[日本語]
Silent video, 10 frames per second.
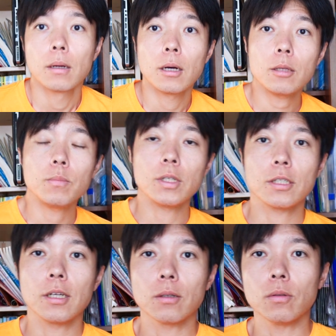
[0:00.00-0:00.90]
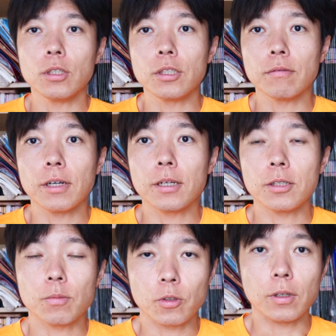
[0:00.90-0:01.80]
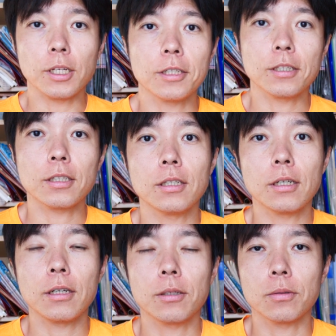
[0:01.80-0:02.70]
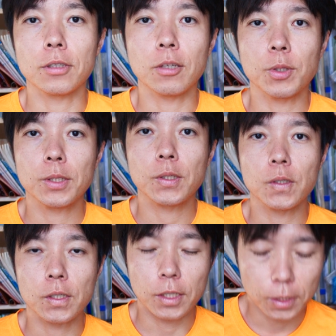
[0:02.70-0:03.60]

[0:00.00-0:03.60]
はい皆さんこんにちはいつもご覧いただきありがとうございます鈴木で